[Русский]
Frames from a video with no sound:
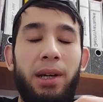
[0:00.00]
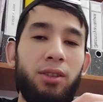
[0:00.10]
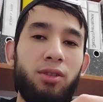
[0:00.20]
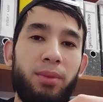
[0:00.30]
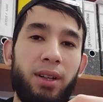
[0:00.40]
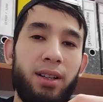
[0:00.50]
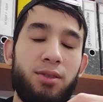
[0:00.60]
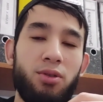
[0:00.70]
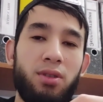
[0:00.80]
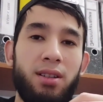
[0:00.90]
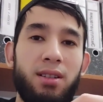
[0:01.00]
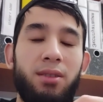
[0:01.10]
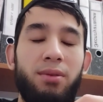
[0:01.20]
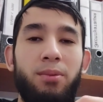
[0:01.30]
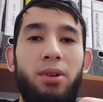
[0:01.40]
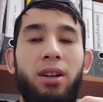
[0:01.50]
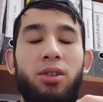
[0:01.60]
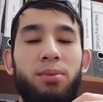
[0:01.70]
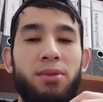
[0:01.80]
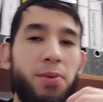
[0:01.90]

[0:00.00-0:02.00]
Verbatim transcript: Поэтому я хочу сказать вам огромное